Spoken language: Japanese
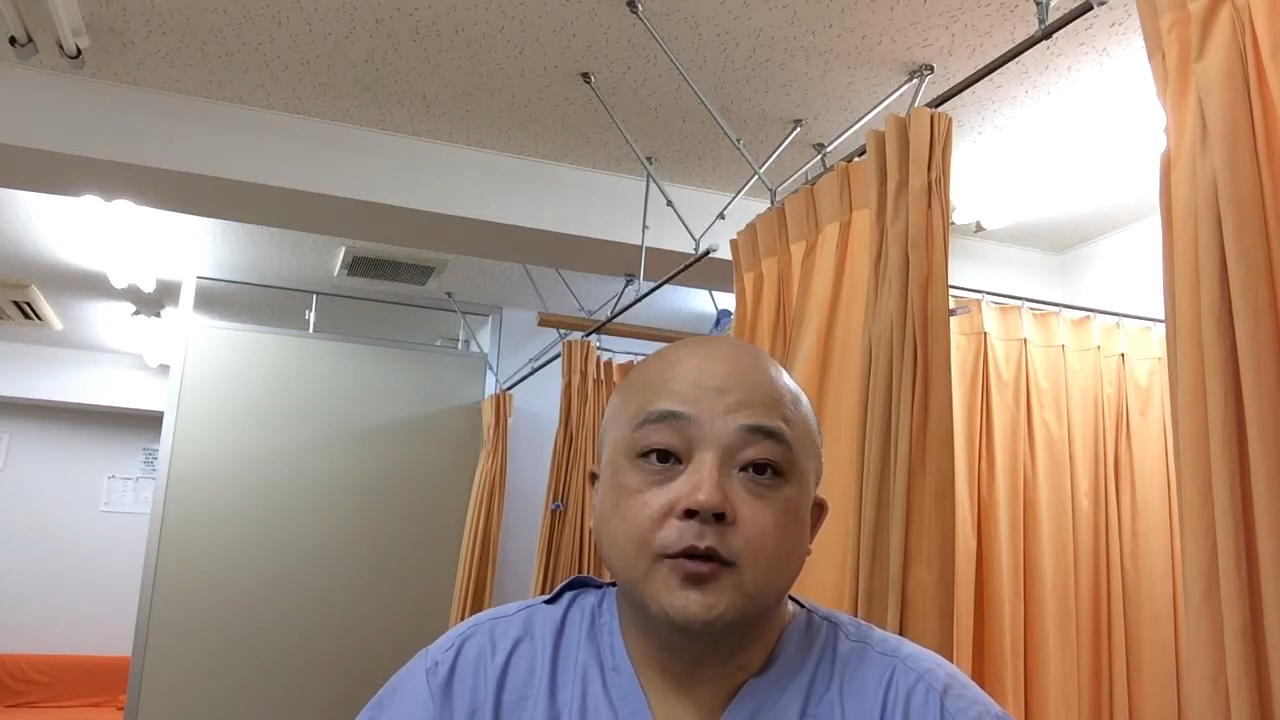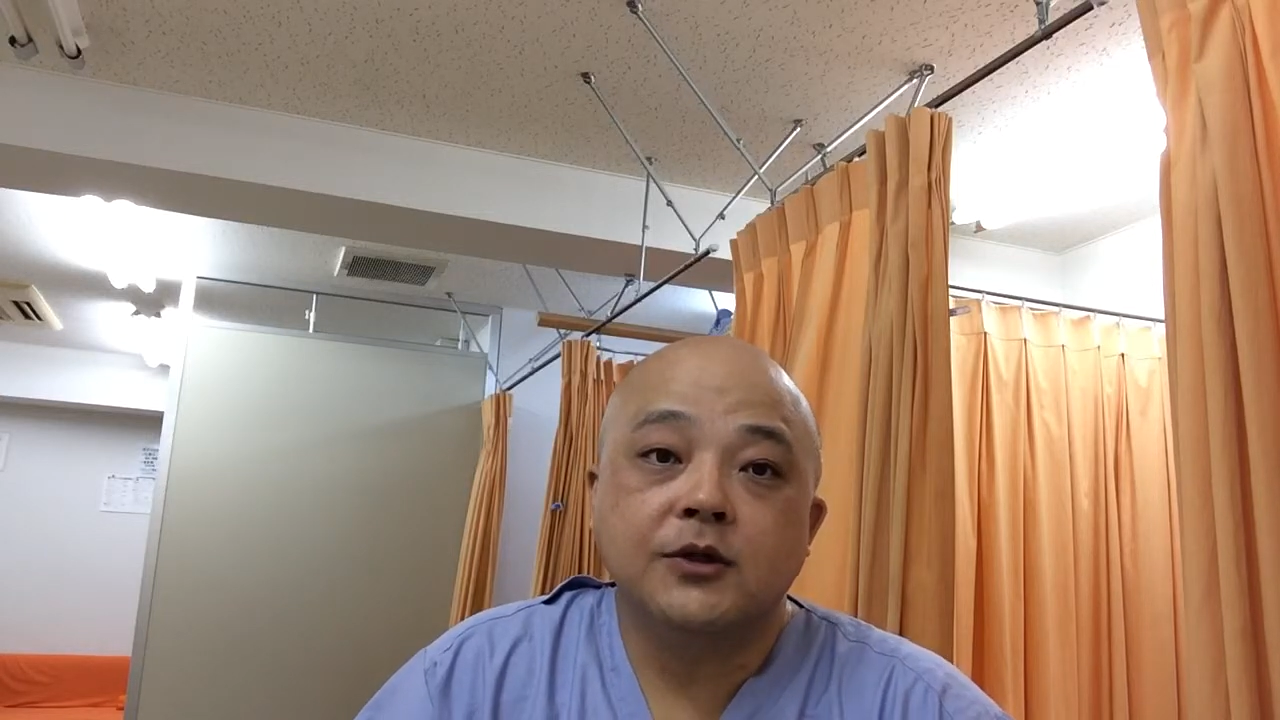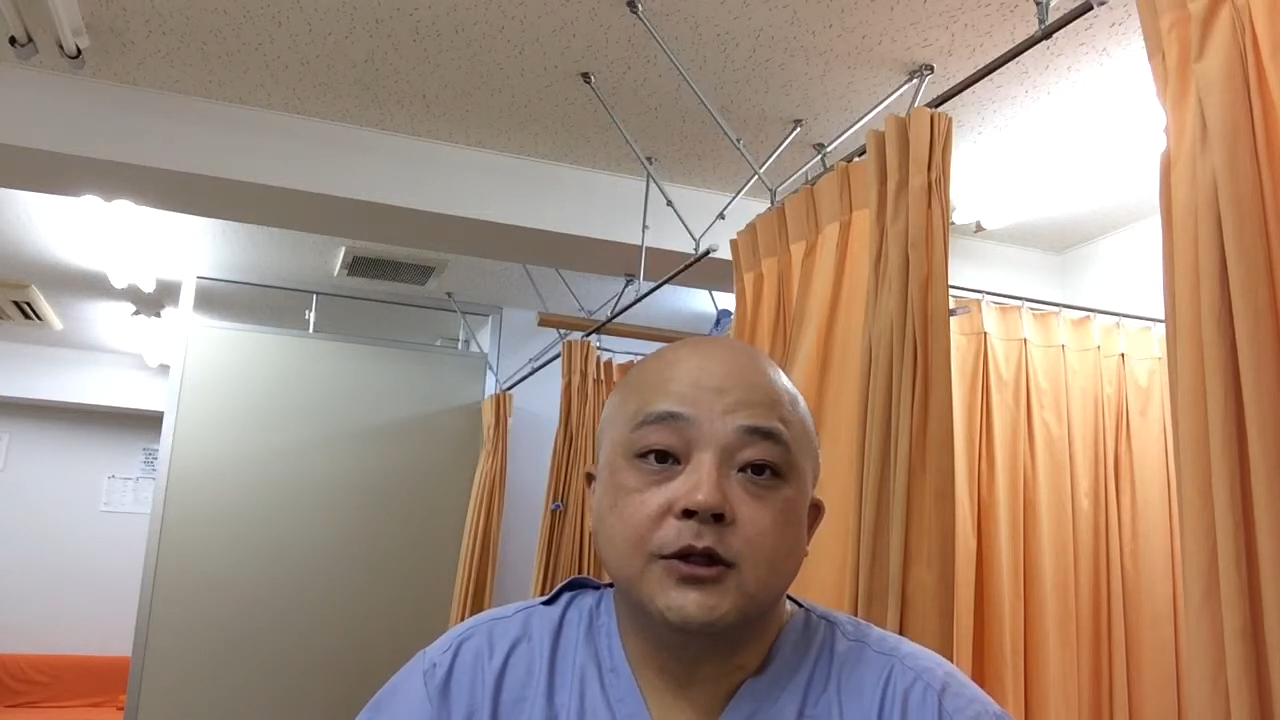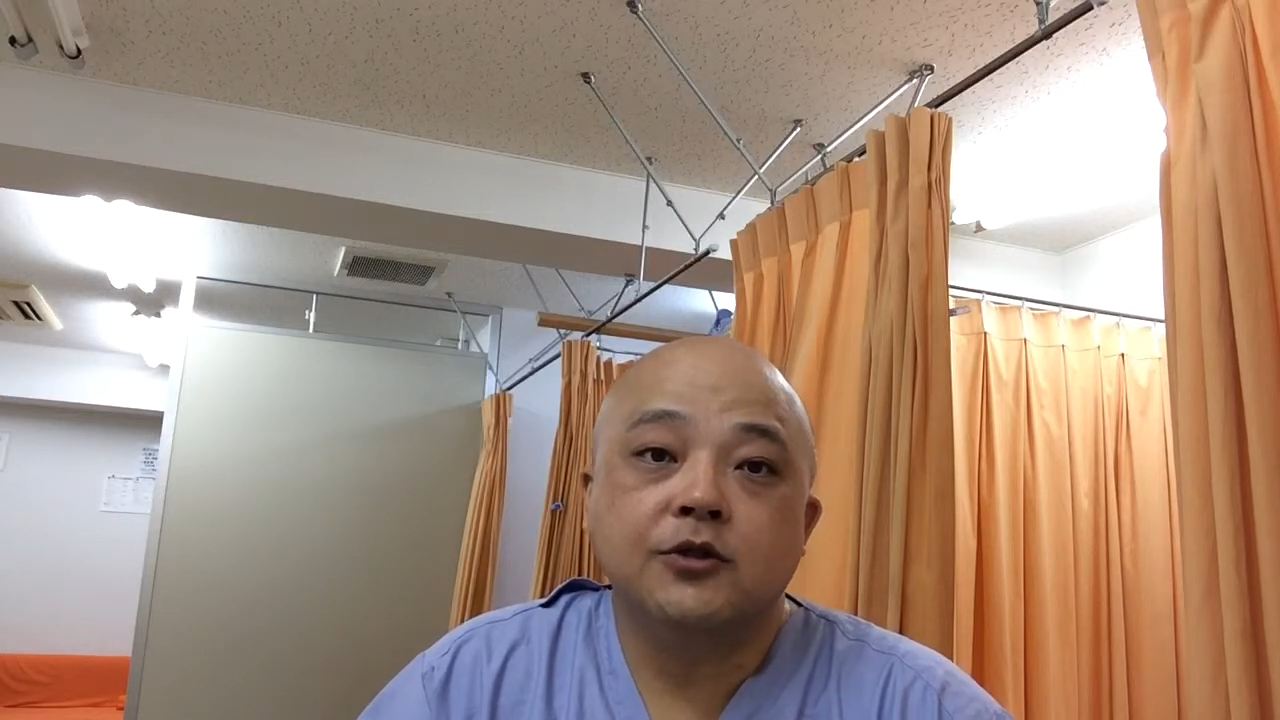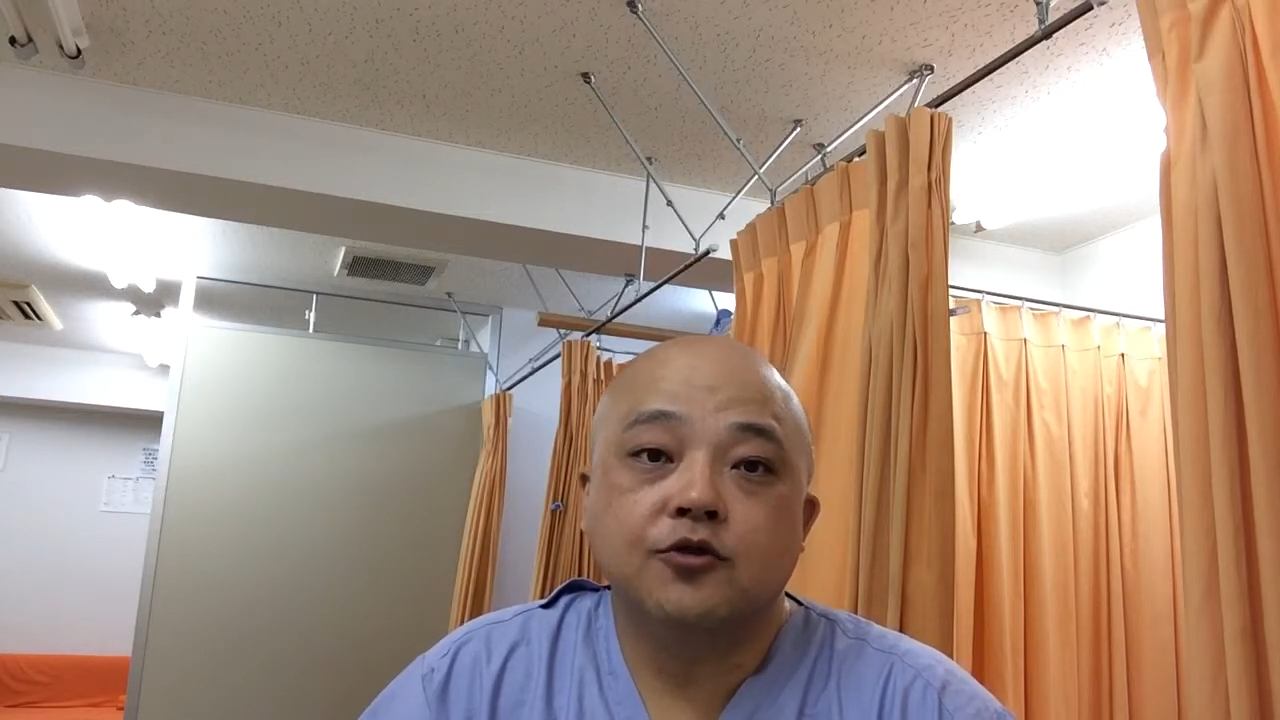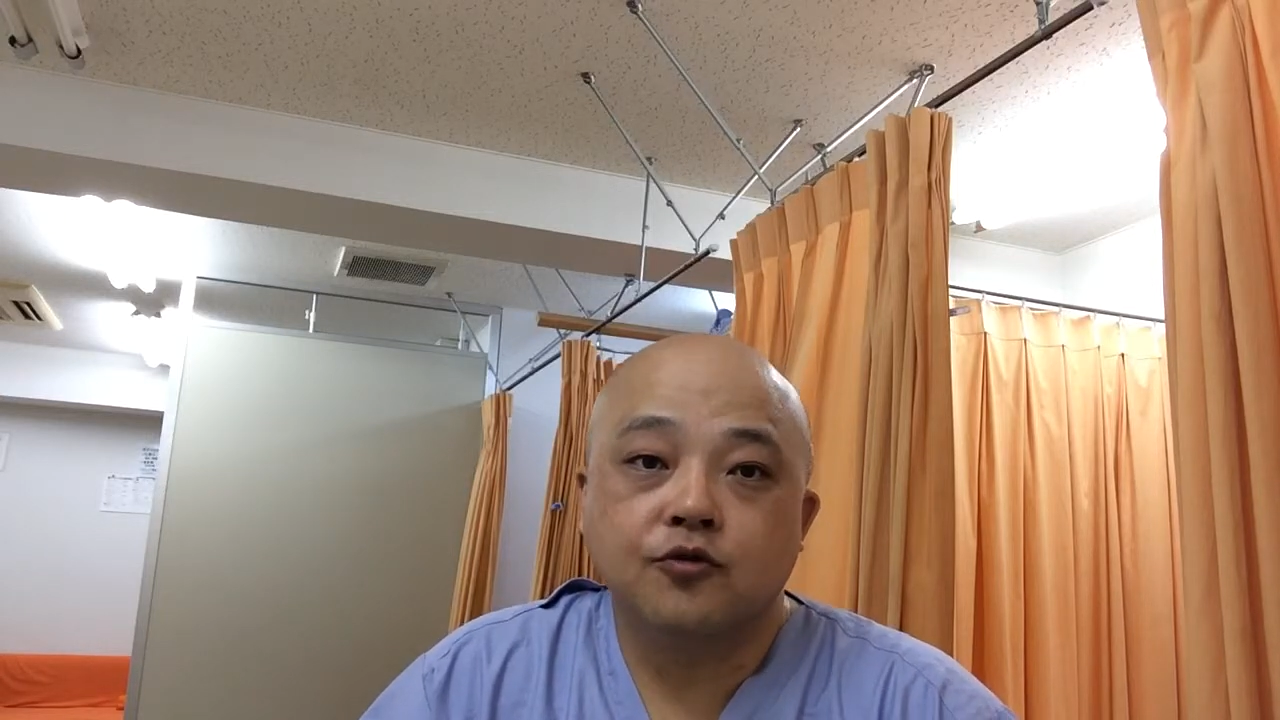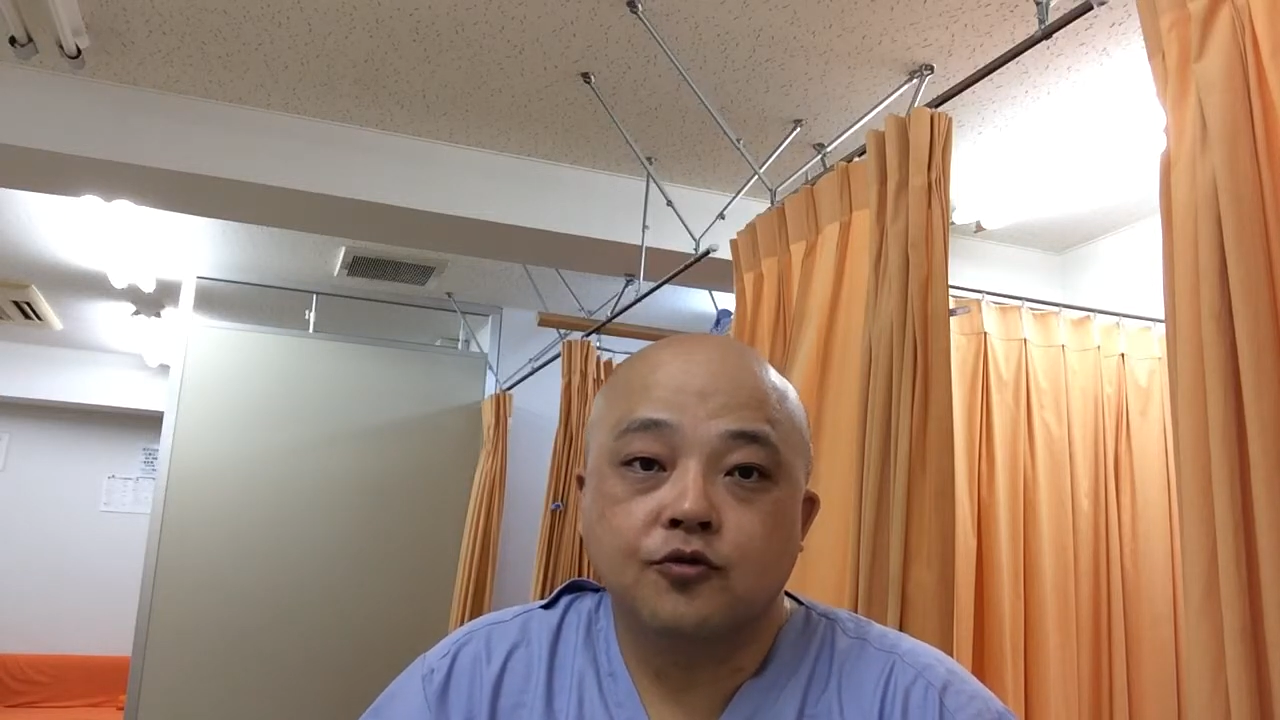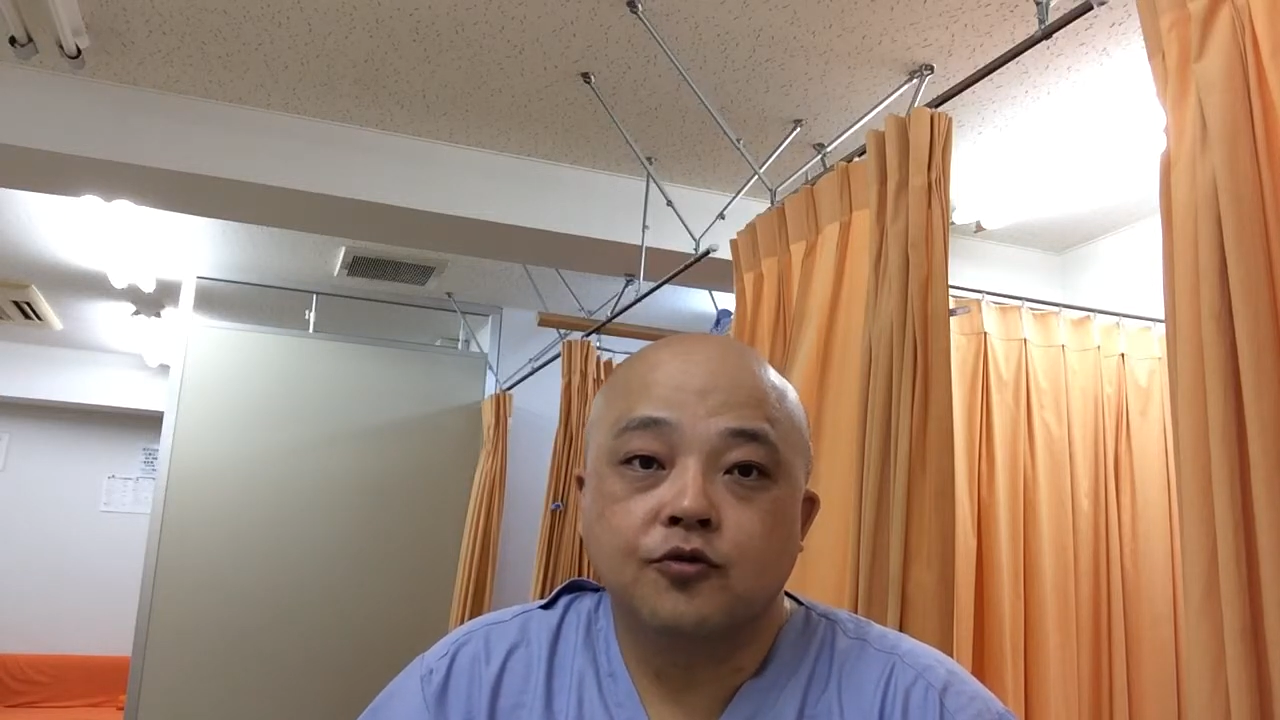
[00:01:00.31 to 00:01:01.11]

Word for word: 容鍼灸